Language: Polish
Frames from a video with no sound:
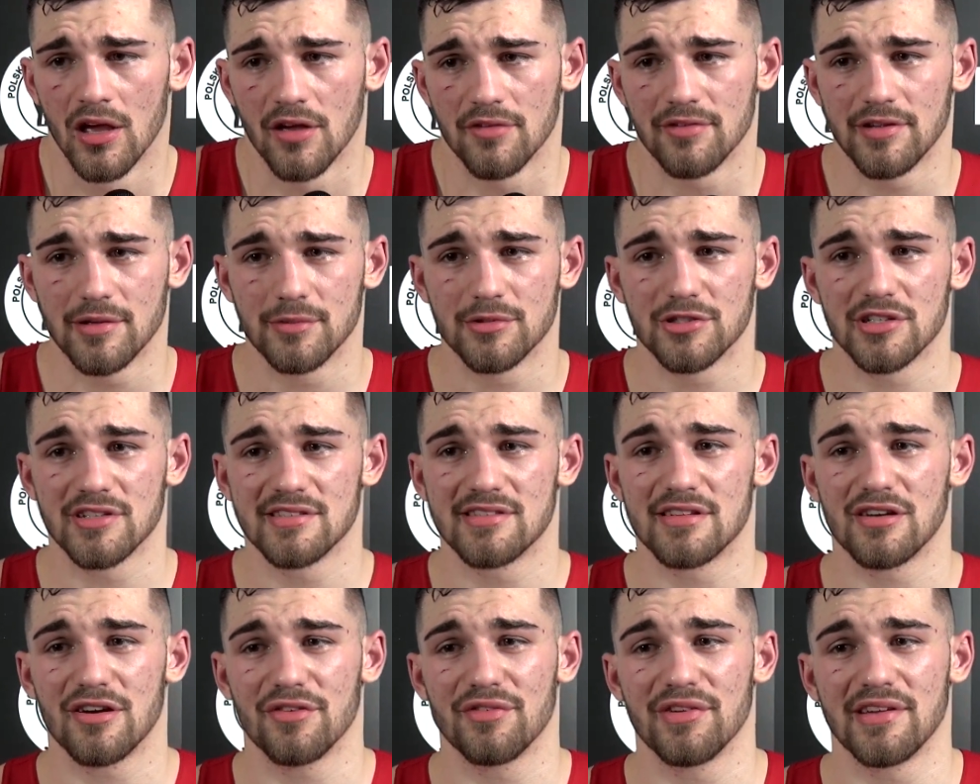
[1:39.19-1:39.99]
Wiem, że
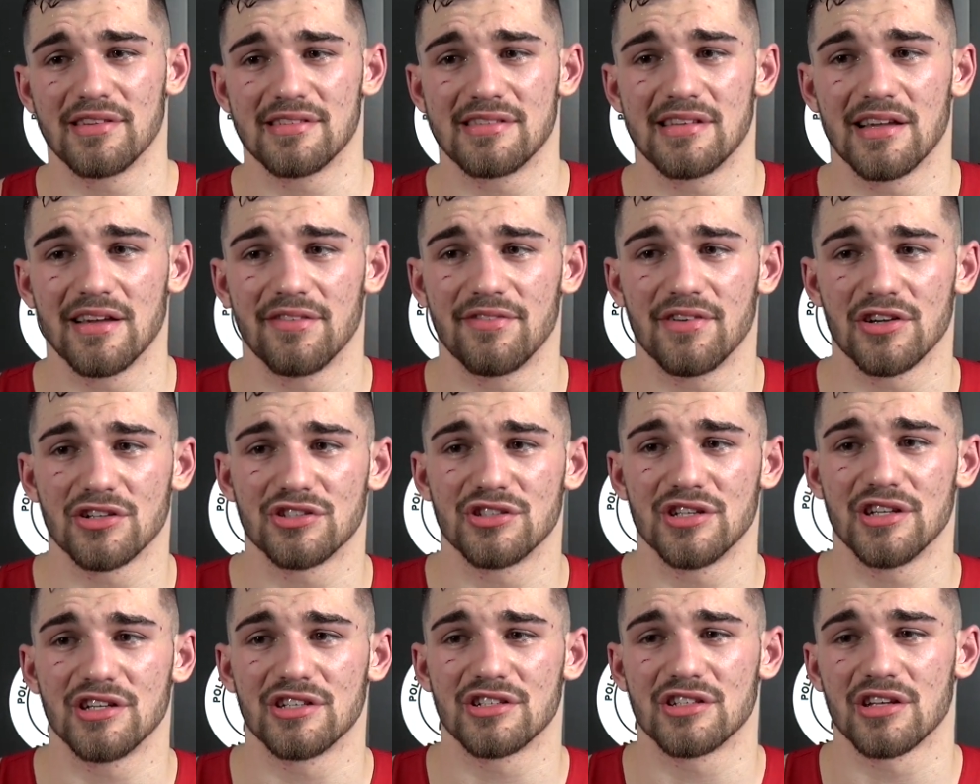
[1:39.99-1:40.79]
zdrowie jest
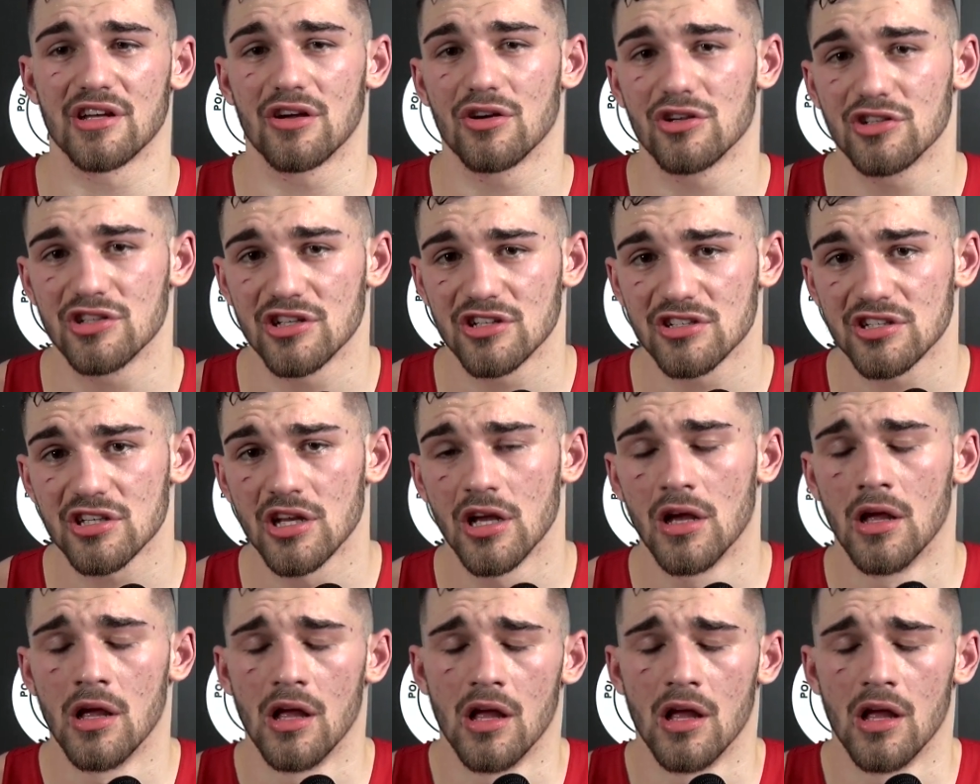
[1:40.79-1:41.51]
najważniejsze, chociaż